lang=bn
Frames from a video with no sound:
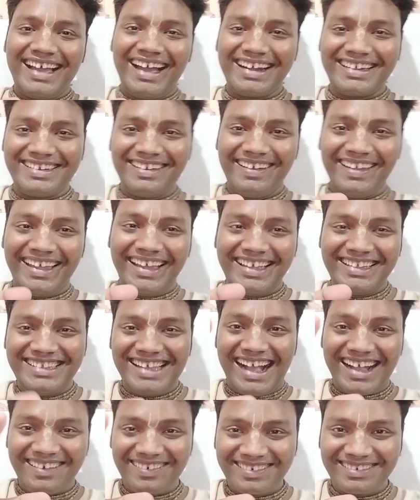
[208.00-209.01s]
ডাক্তার হয়ে গেছে
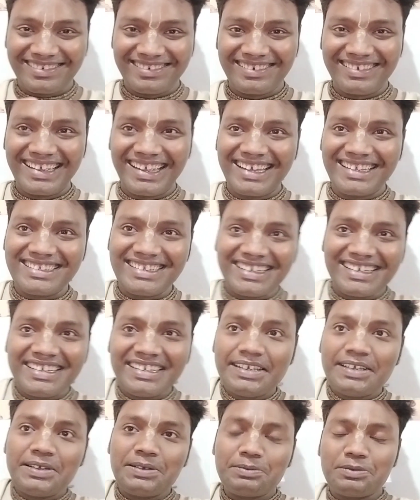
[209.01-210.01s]
আকর্ষণ হয়ে গেছে
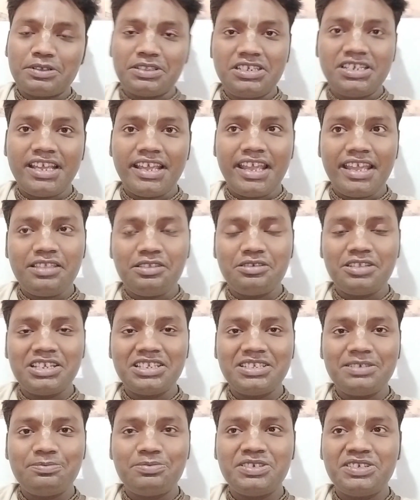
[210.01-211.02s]
বলছে এই তো
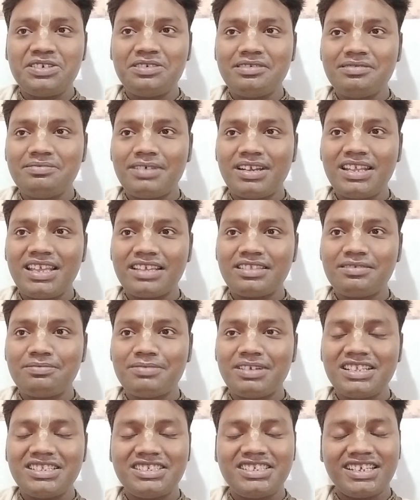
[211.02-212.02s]
দেখছি ভীষণ মানে
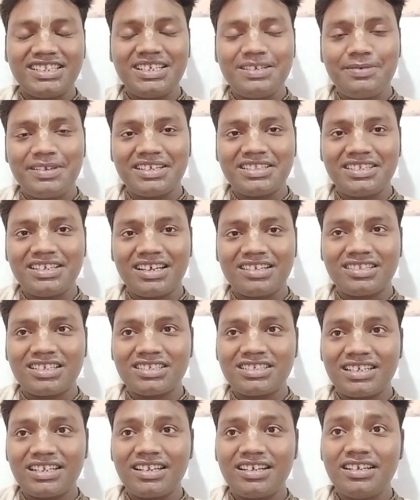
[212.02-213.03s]
একদম মানে জেদি ব্যক্তি আর
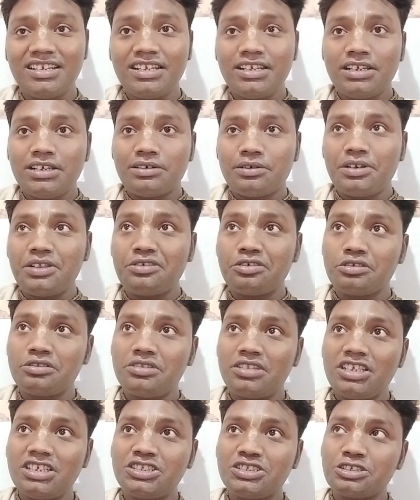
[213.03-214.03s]
তাছাড়া উনি
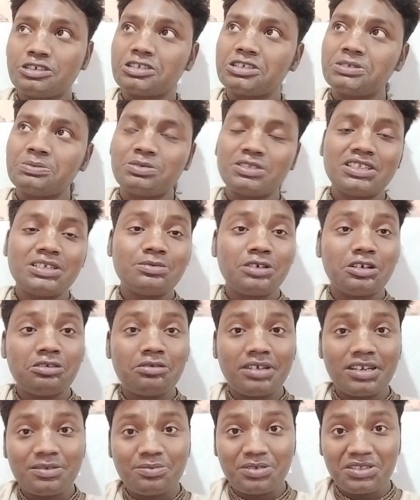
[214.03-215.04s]
সত্যি ঈশ্বরের প্রতি
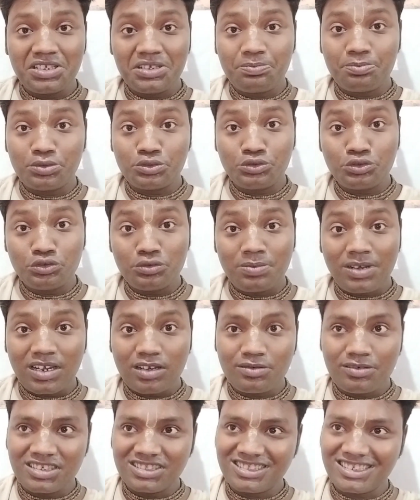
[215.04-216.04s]
ভগবানের প্রতি প্রচুর
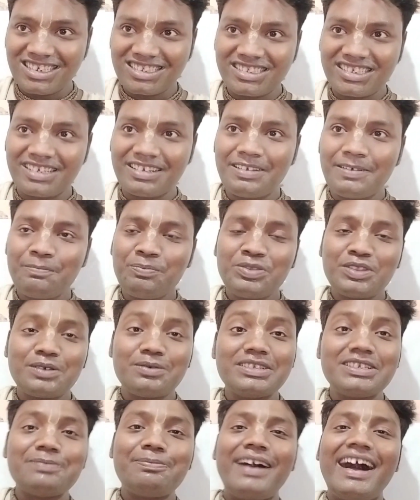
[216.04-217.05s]
ভালোবাসা আছে
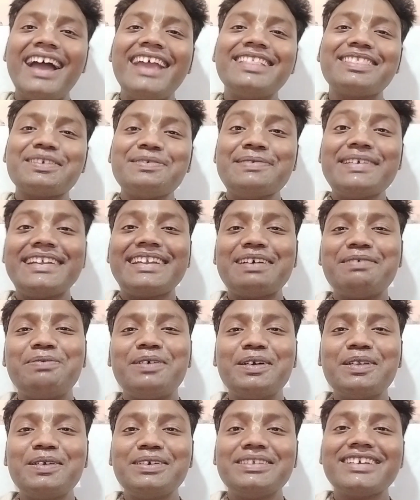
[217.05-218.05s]
বলছে ভাই তুমি এটা
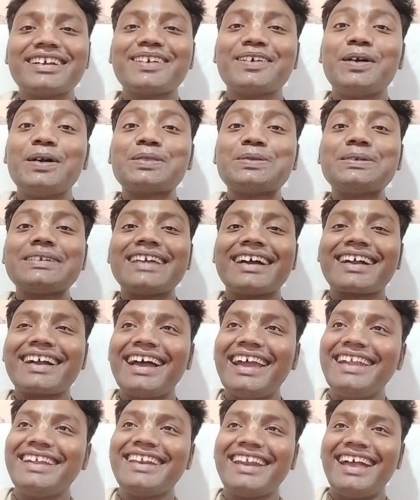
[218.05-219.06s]
বলো যে কত টাকা
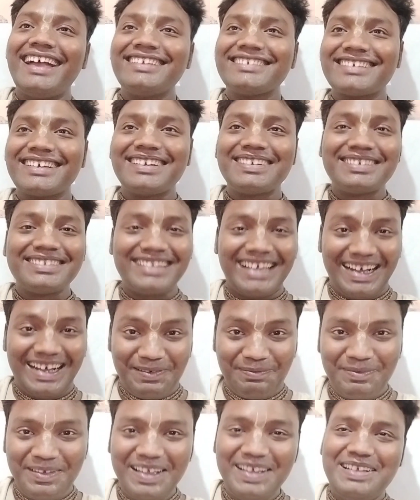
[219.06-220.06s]
এই ড্রেসের
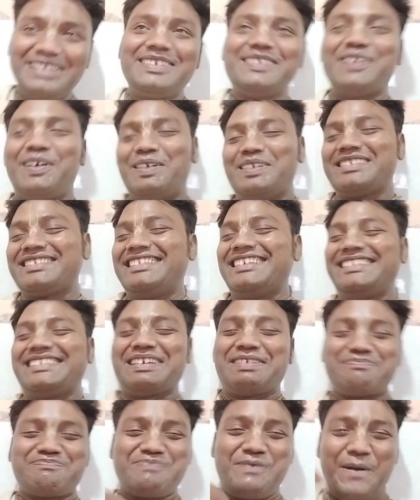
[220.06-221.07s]
দাম জস
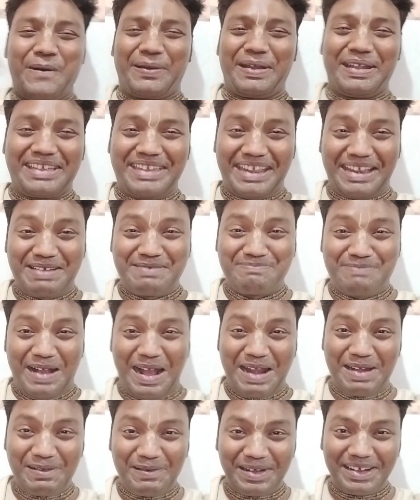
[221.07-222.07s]
নিজের পকেট থেকে
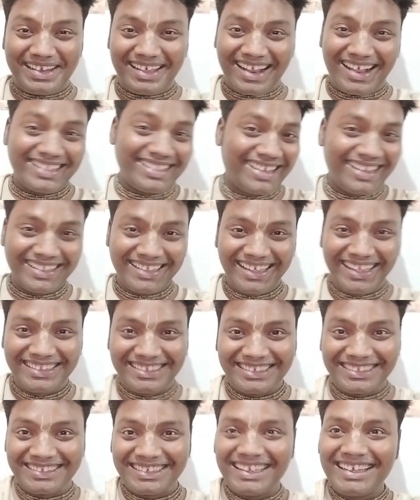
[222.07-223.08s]
বার করে টাকা দিয়ে
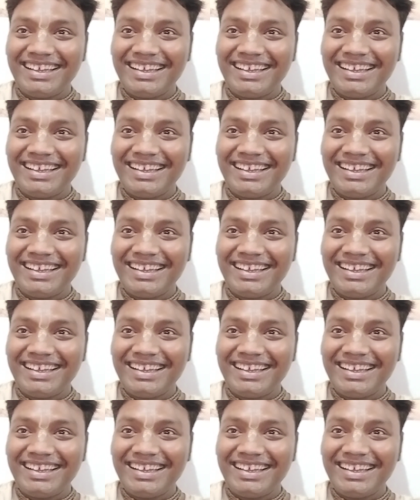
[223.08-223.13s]
দিয়েছেন